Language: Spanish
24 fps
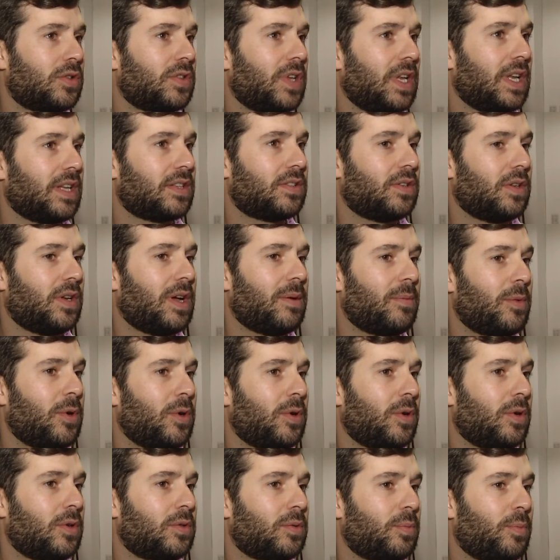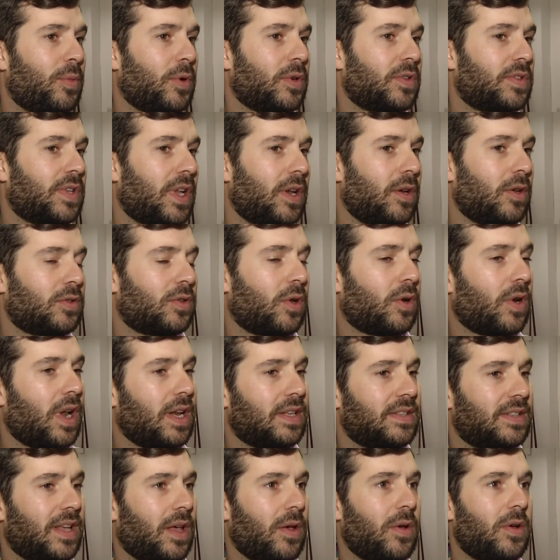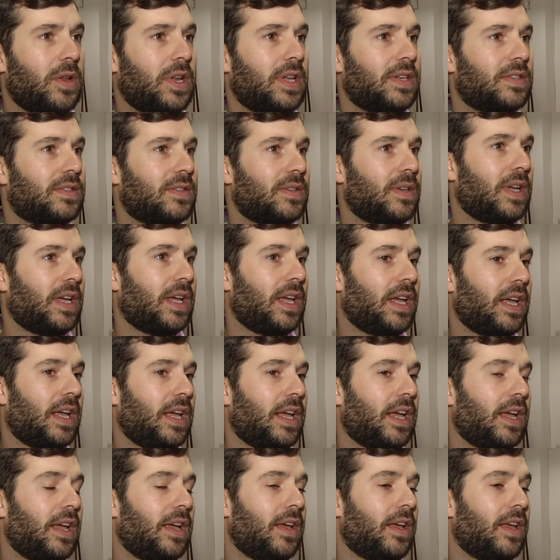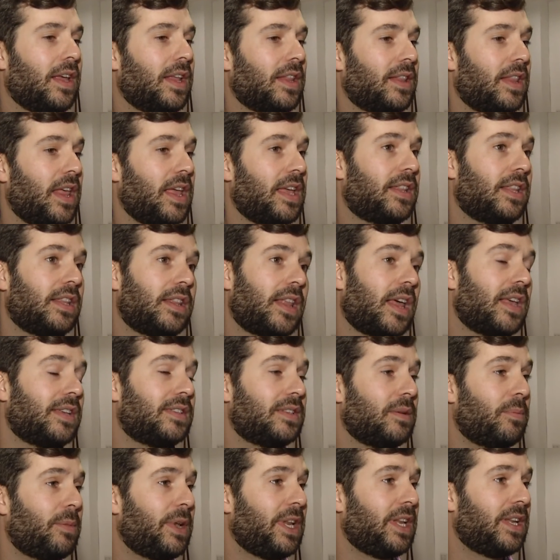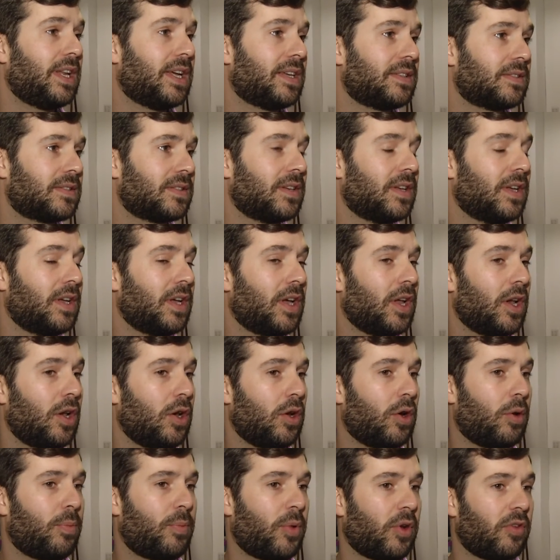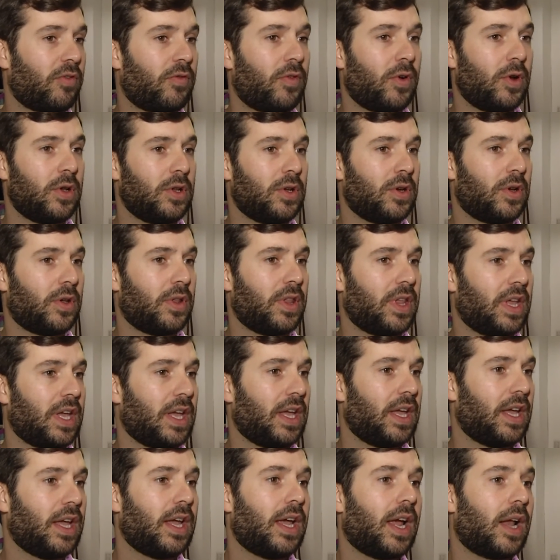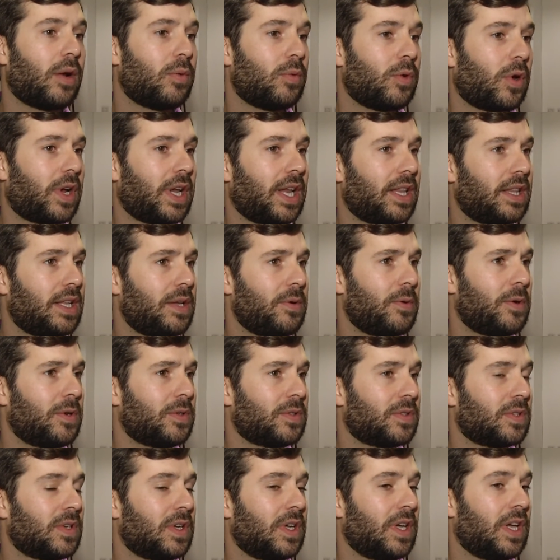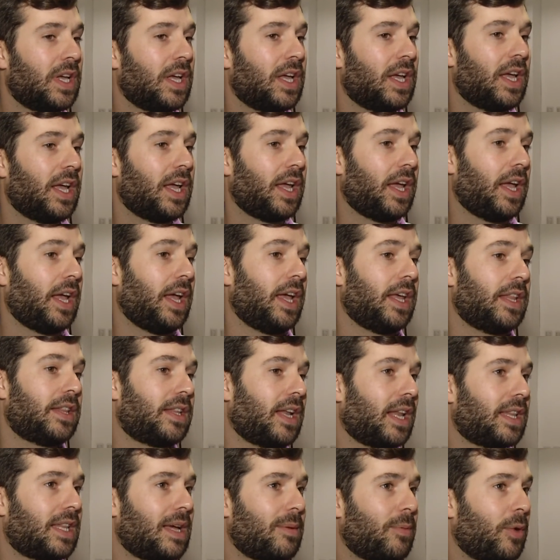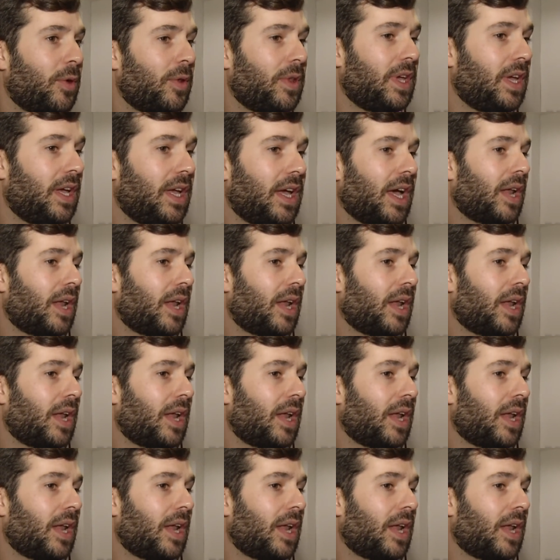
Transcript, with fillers: seleccionamos, por ser los organizadores eh, de distintas disciplinas, los portfolios de algunos creativos. Eh, tratamos de